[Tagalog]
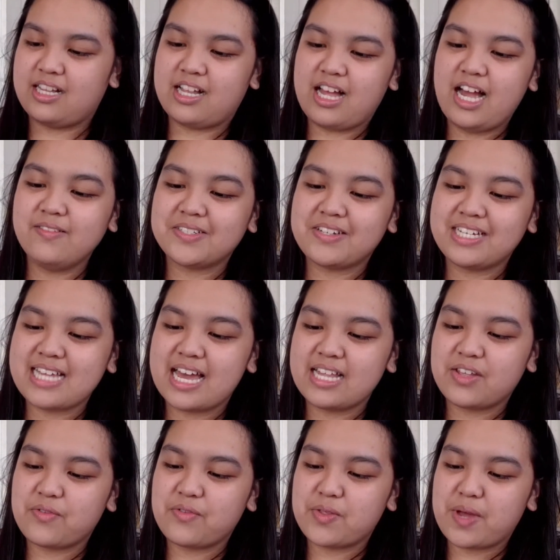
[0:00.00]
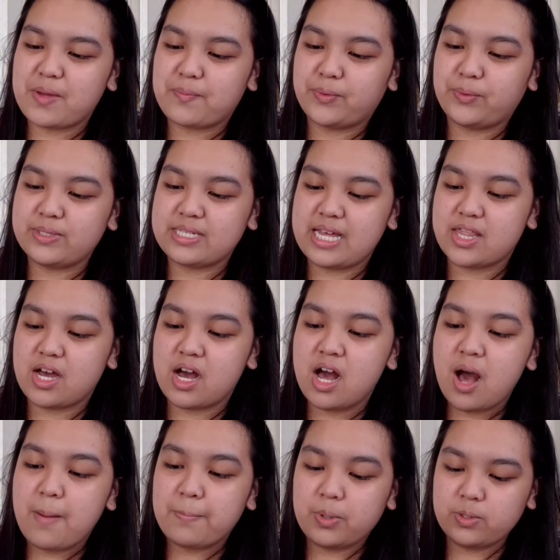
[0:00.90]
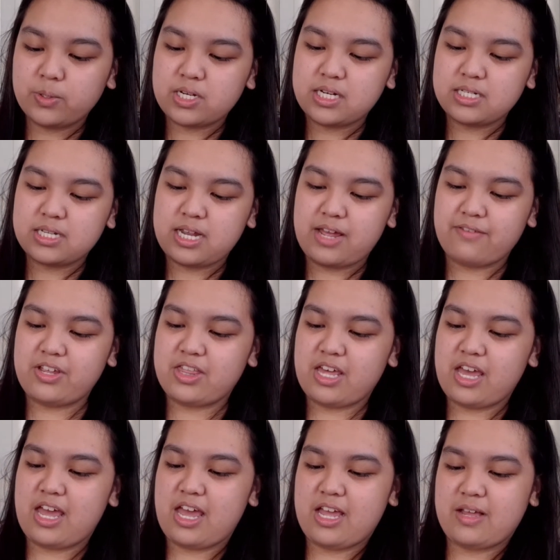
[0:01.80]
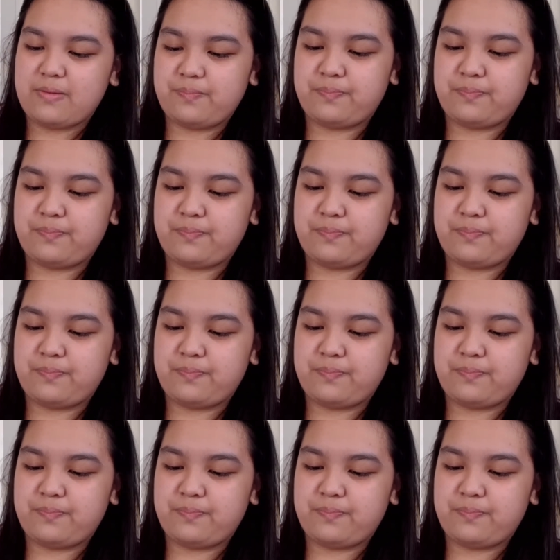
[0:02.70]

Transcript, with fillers: I'm so excited with my pools and the posters and everything.